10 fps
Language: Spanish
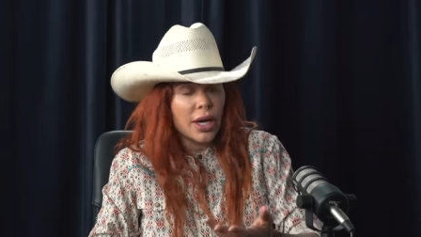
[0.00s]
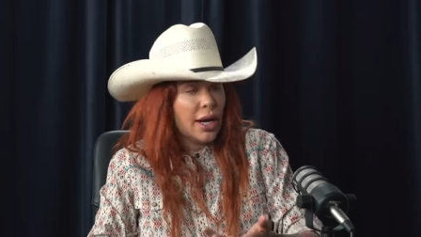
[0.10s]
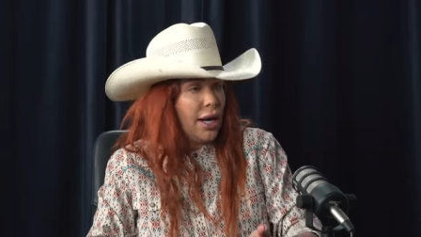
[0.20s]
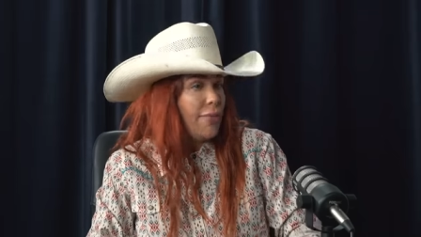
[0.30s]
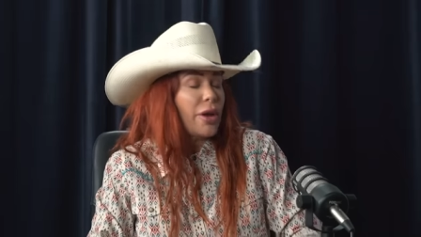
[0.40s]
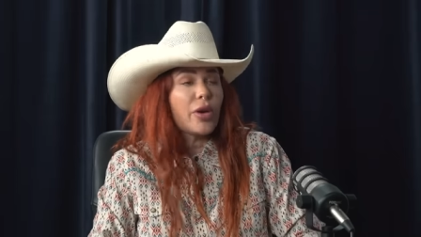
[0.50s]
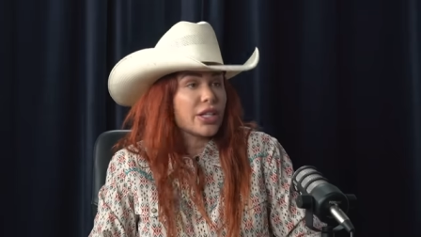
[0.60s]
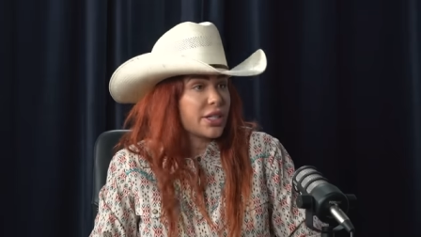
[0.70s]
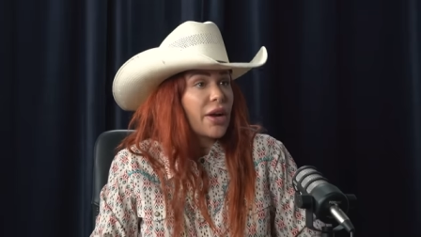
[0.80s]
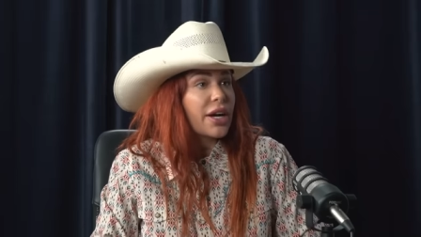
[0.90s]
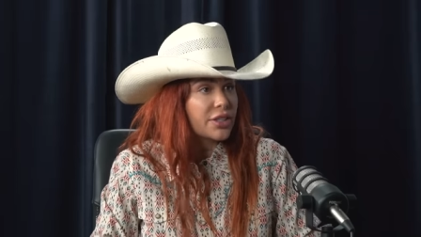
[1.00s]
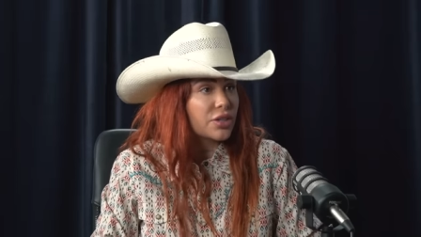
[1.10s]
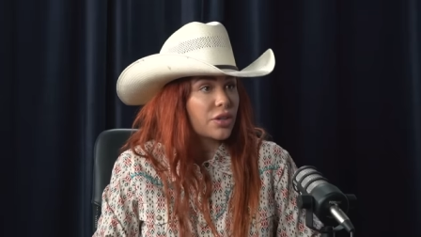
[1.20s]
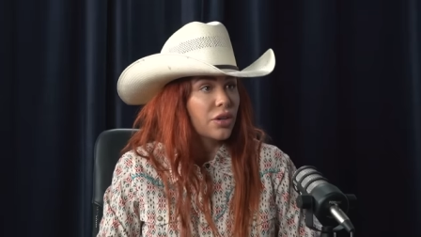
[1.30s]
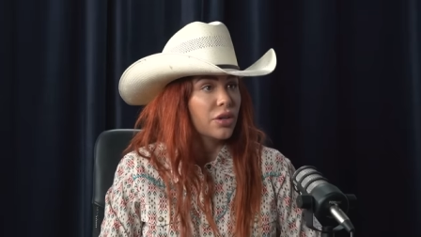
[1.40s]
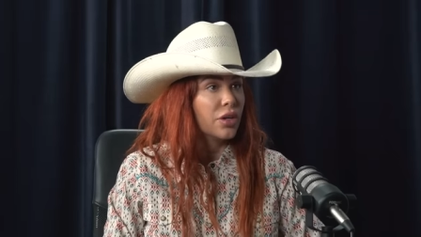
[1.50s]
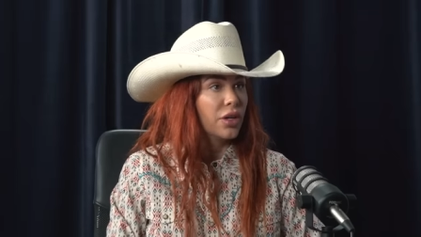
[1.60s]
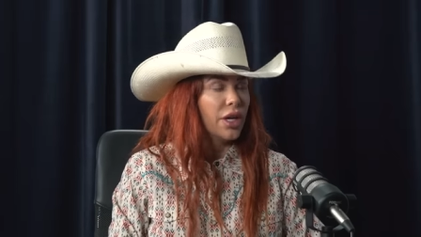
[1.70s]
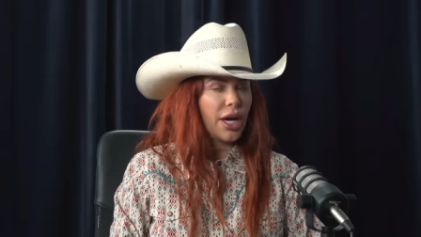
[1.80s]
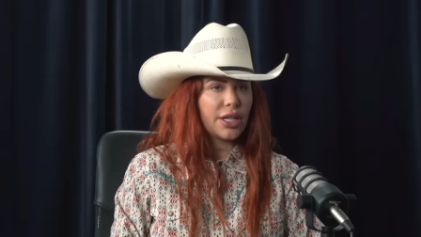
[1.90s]
La mayoría se iba al rastro.
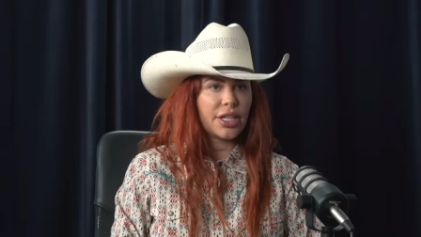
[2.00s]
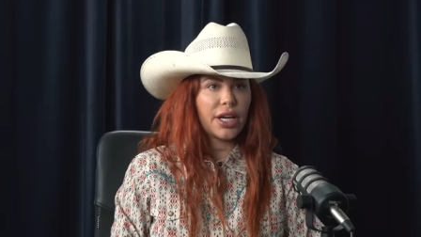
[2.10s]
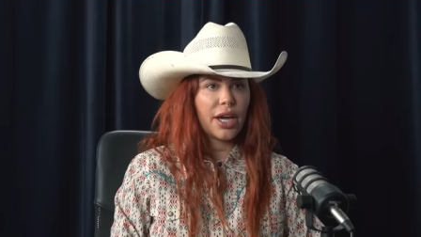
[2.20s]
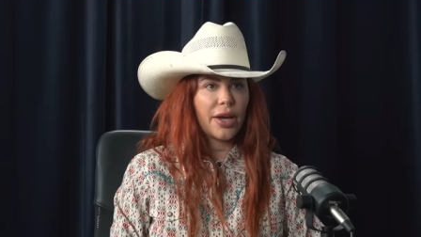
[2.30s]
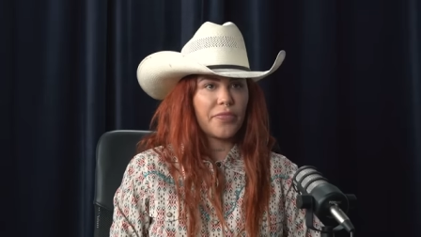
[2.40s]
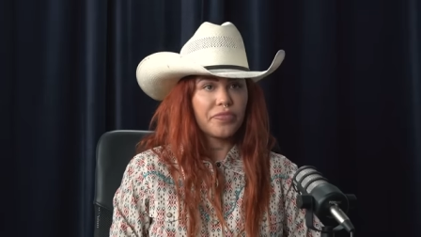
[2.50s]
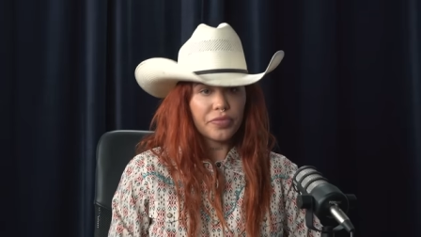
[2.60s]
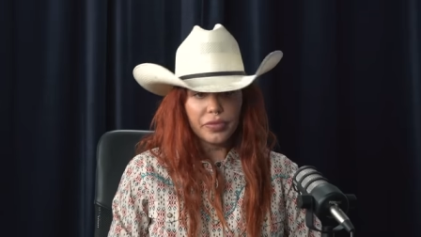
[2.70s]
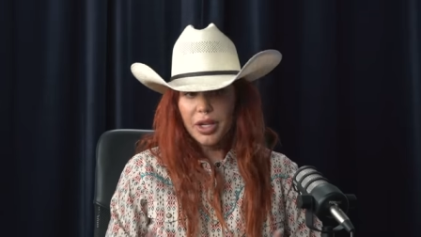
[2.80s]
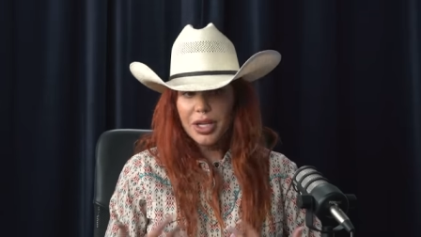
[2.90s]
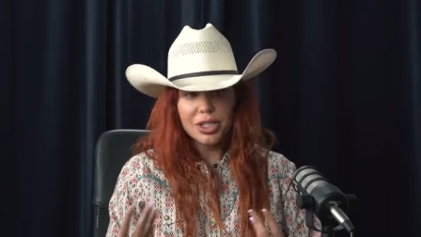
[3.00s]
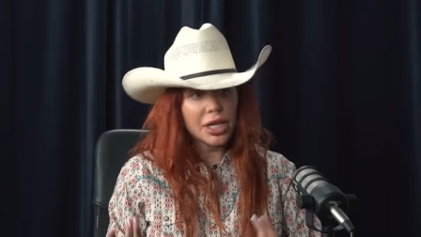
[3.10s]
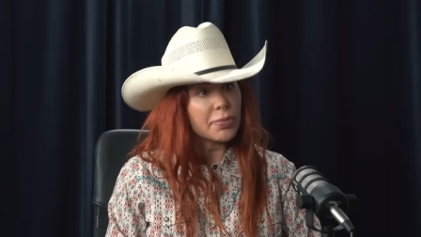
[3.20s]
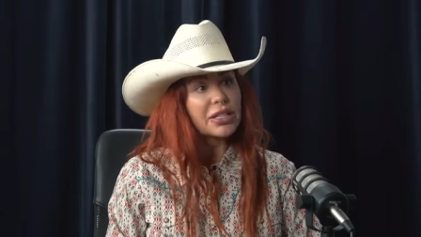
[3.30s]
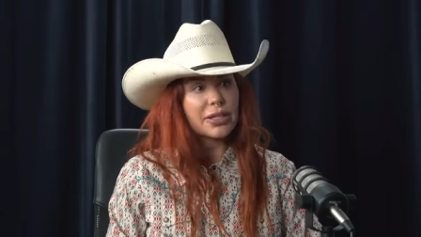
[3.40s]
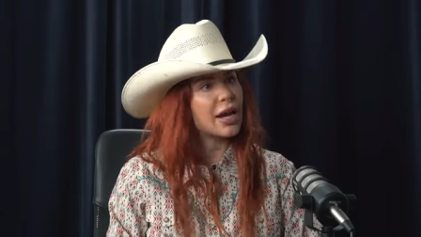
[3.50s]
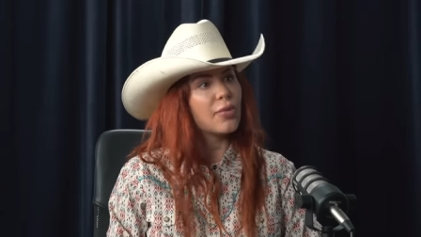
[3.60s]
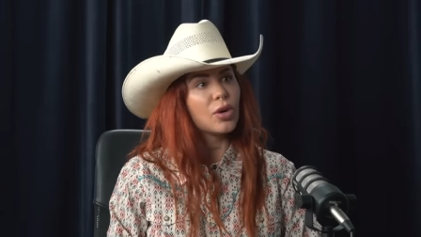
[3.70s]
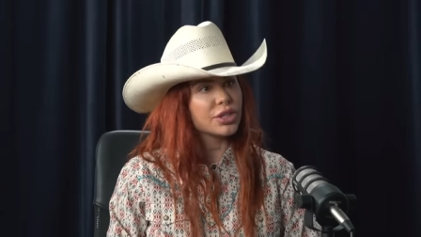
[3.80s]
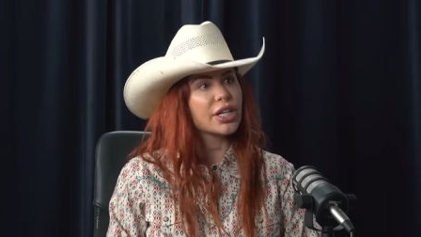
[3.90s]
Así que se pasa la
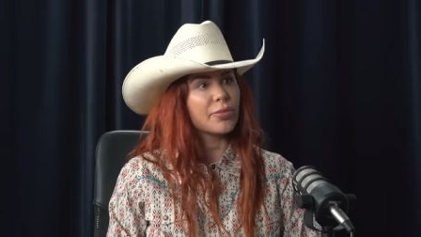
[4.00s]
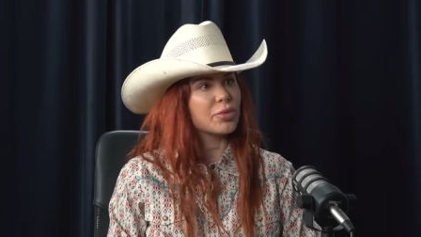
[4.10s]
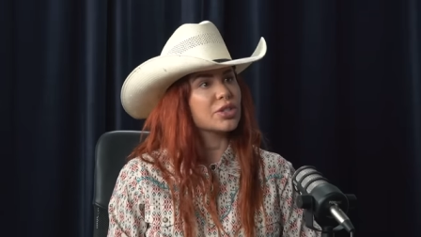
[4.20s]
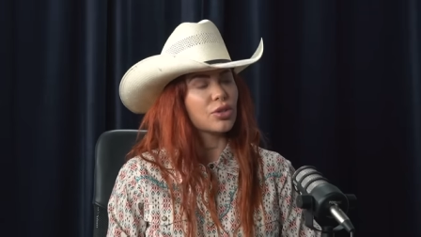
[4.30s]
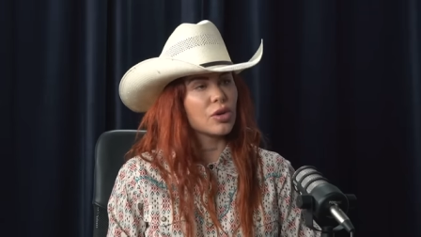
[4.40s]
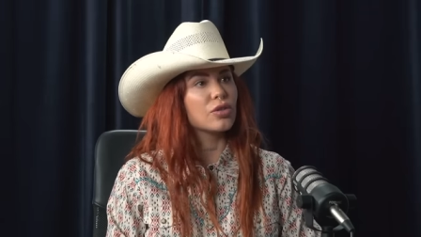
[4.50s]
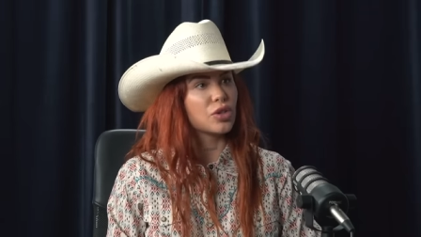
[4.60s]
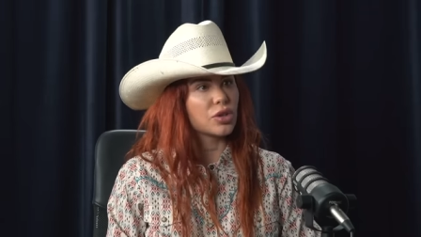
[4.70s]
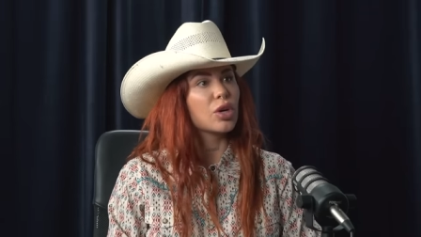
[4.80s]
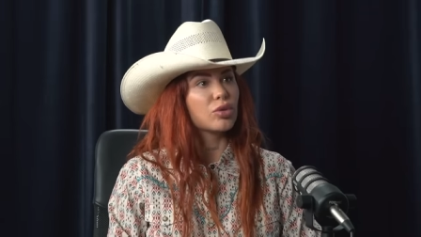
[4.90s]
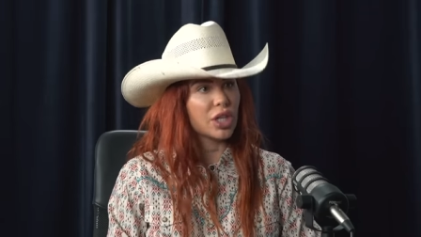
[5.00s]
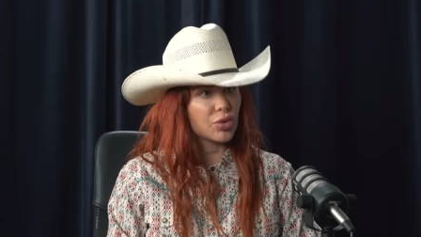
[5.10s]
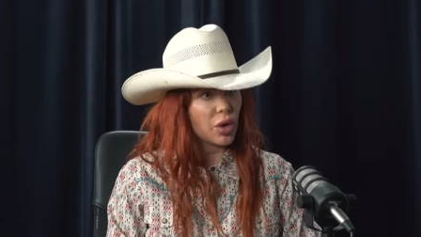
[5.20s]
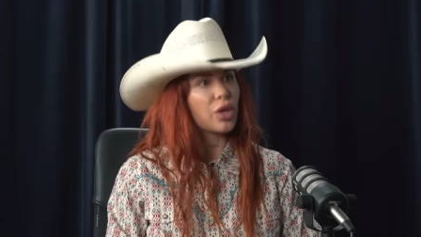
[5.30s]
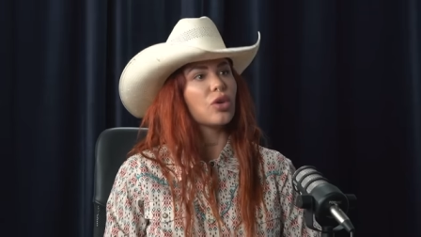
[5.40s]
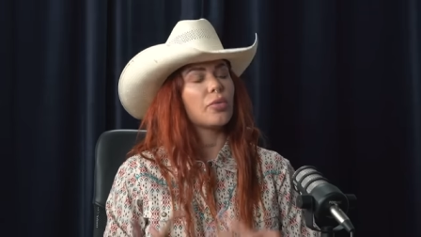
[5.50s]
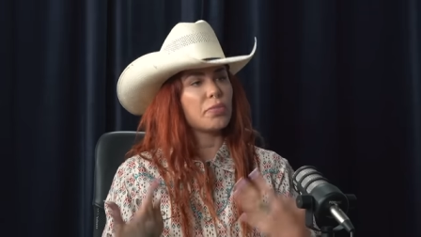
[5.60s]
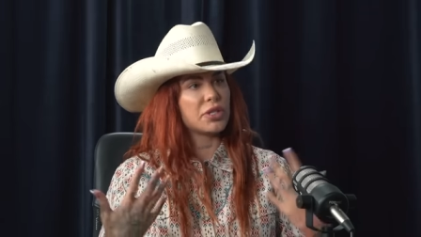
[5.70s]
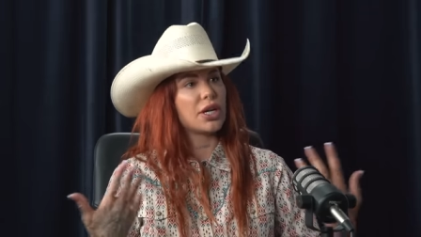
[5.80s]
voz de que pues yo, yo tengo un santuario, empieza